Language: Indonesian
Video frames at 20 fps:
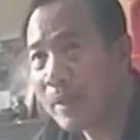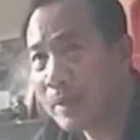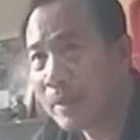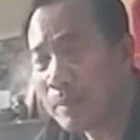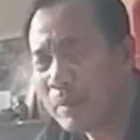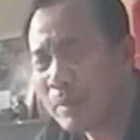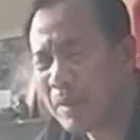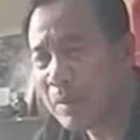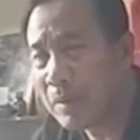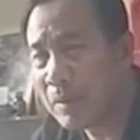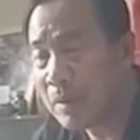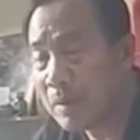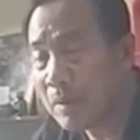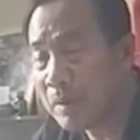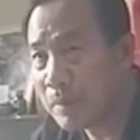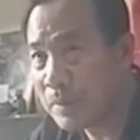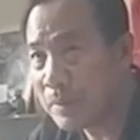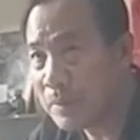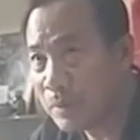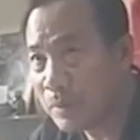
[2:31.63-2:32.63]
ternyata benar
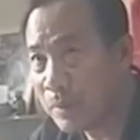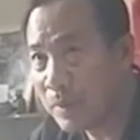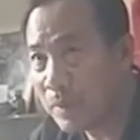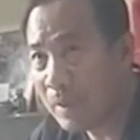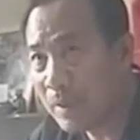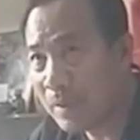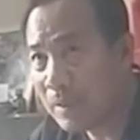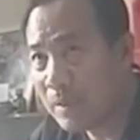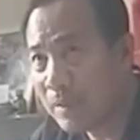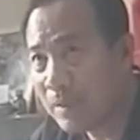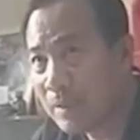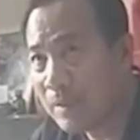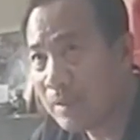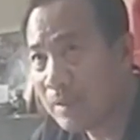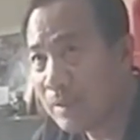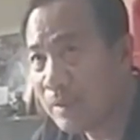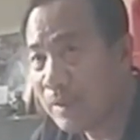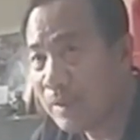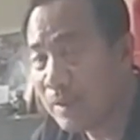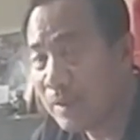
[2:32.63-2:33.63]
melakukan
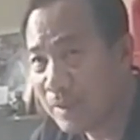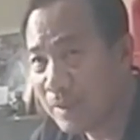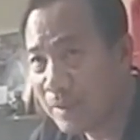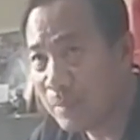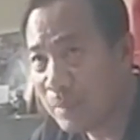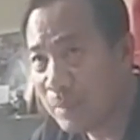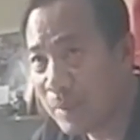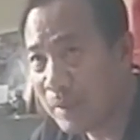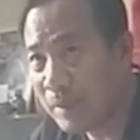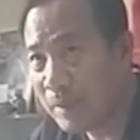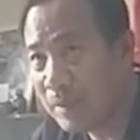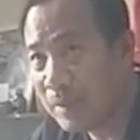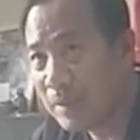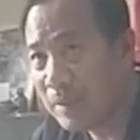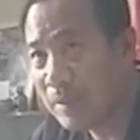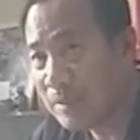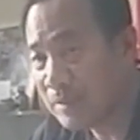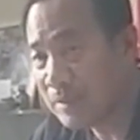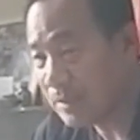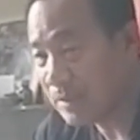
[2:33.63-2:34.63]
pencurian di daerah
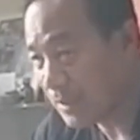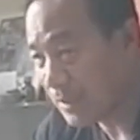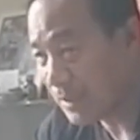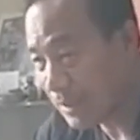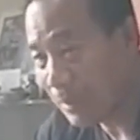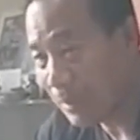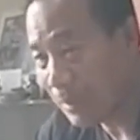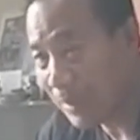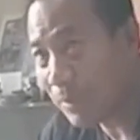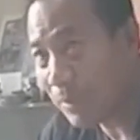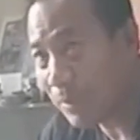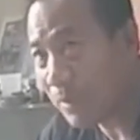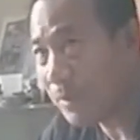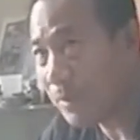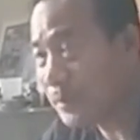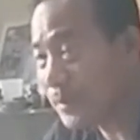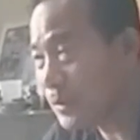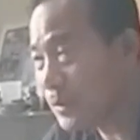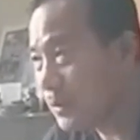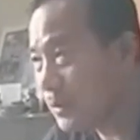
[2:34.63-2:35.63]
Kemili
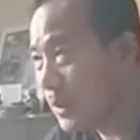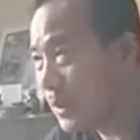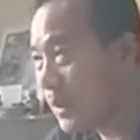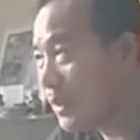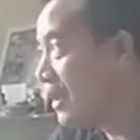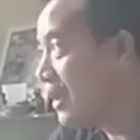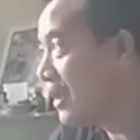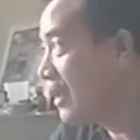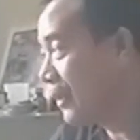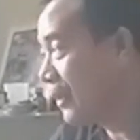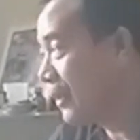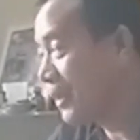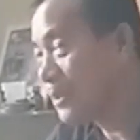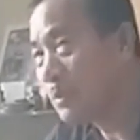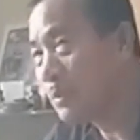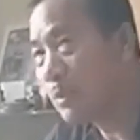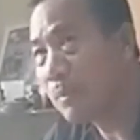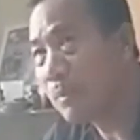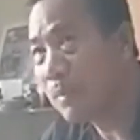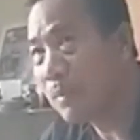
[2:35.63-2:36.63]
selesai melakukan
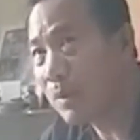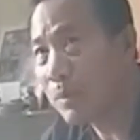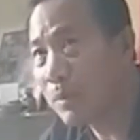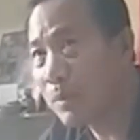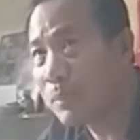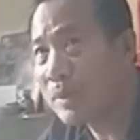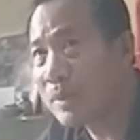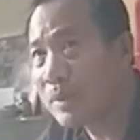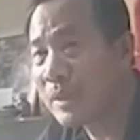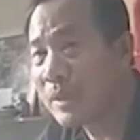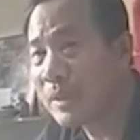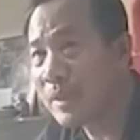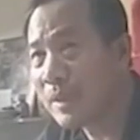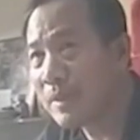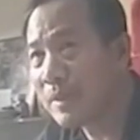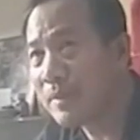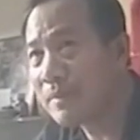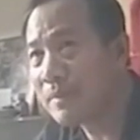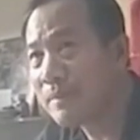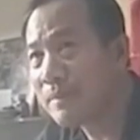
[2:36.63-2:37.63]
pencurian Resmob
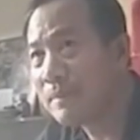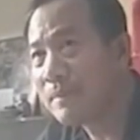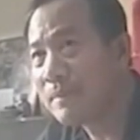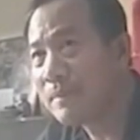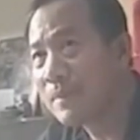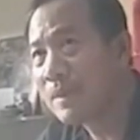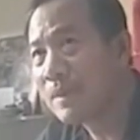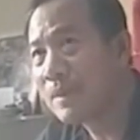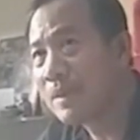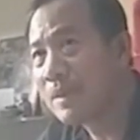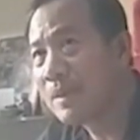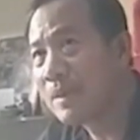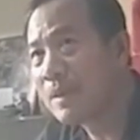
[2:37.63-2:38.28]
melakukan pengejaran